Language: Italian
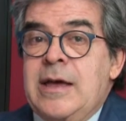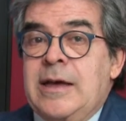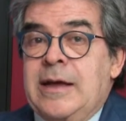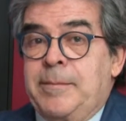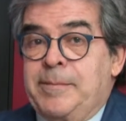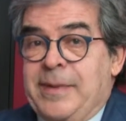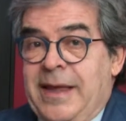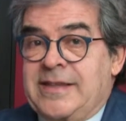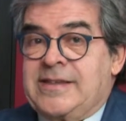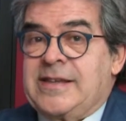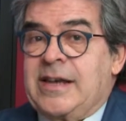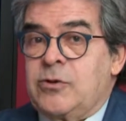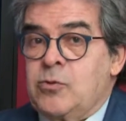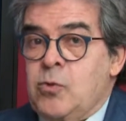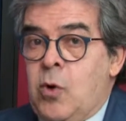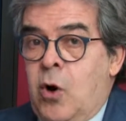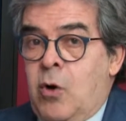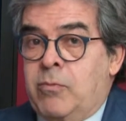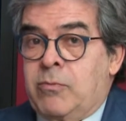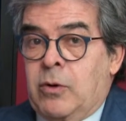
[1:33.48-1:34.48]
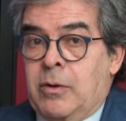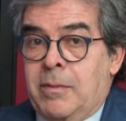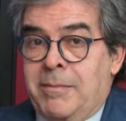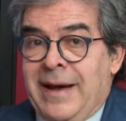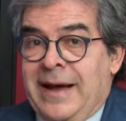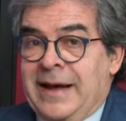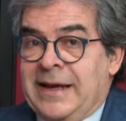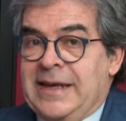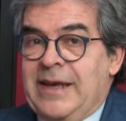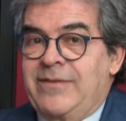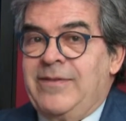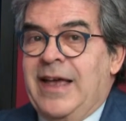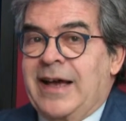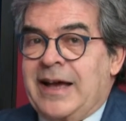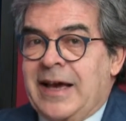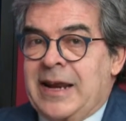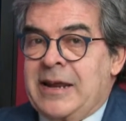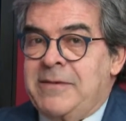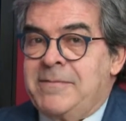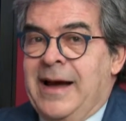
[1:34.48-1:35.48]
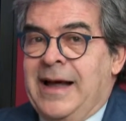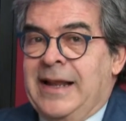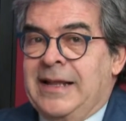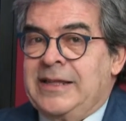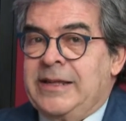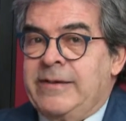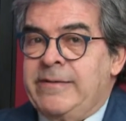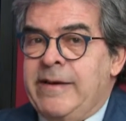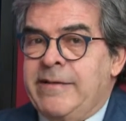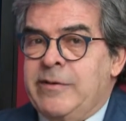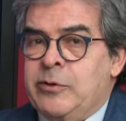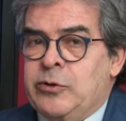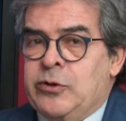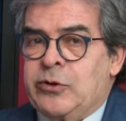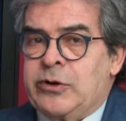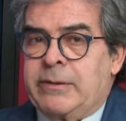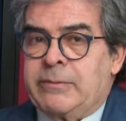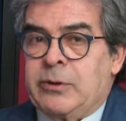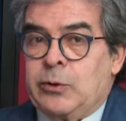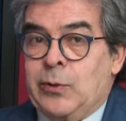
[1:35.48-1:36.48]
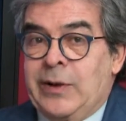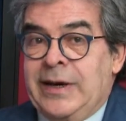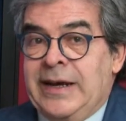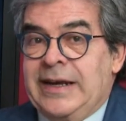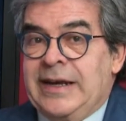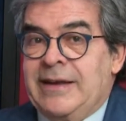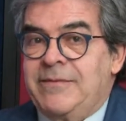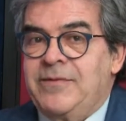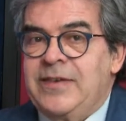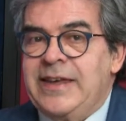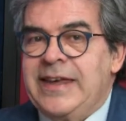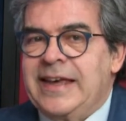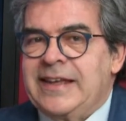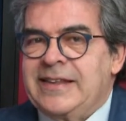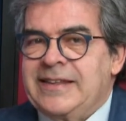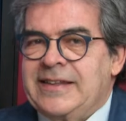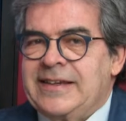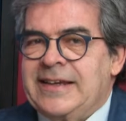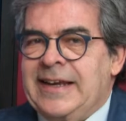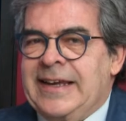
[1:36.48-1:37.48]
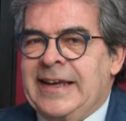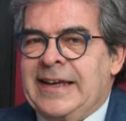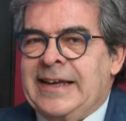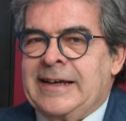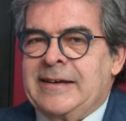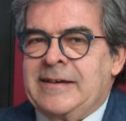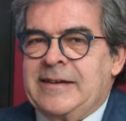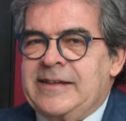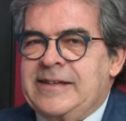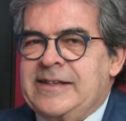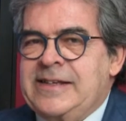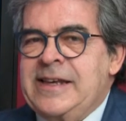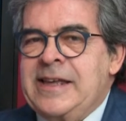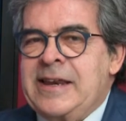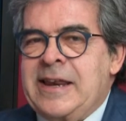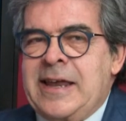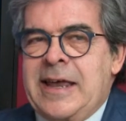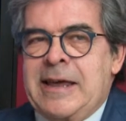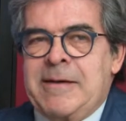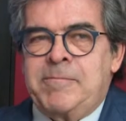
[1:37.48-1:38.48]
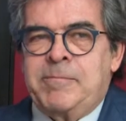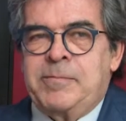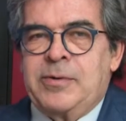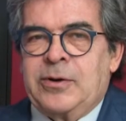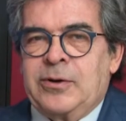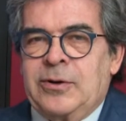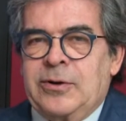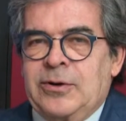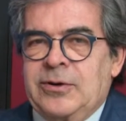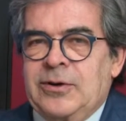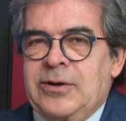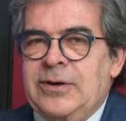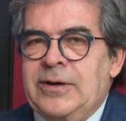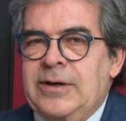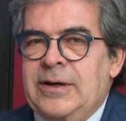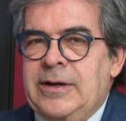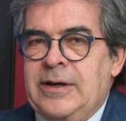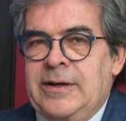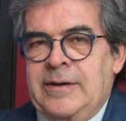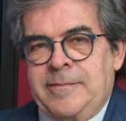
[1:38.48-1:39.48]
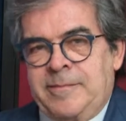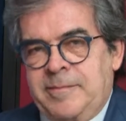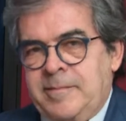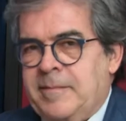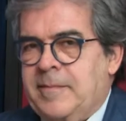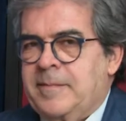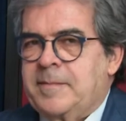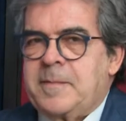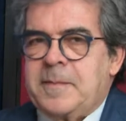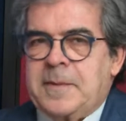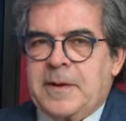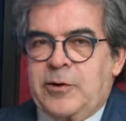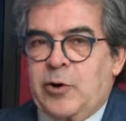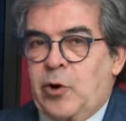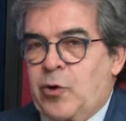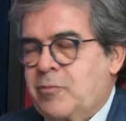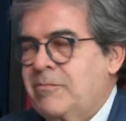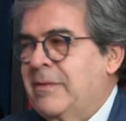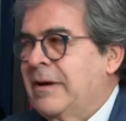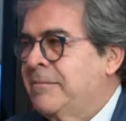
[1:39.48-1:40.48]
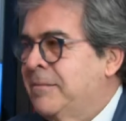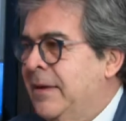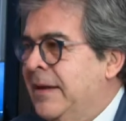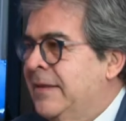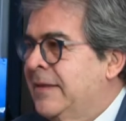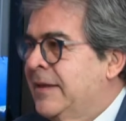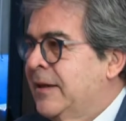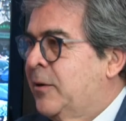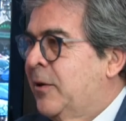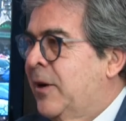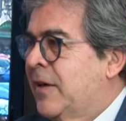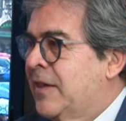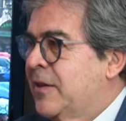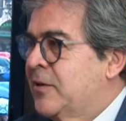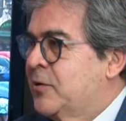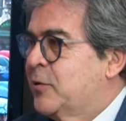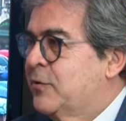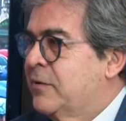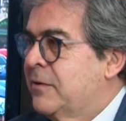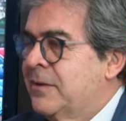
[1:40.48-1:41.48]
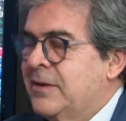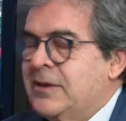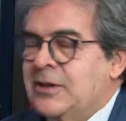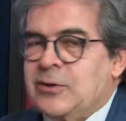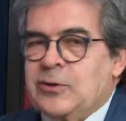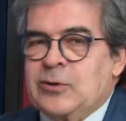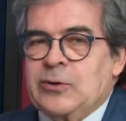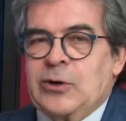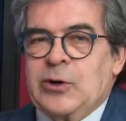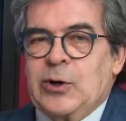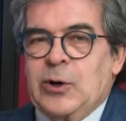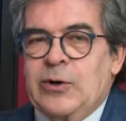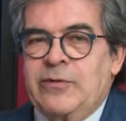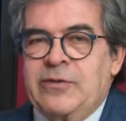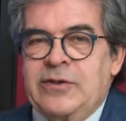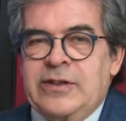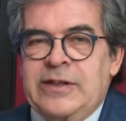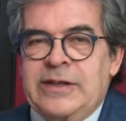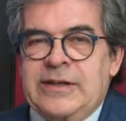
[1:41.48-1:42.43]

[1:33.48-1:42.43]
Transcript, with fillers: Piazza Duomo, ma anche via Garibaldi, via Vittorio Emanuele, via Etnea si riempiono normalmente, non adesso ovviamente con Covid,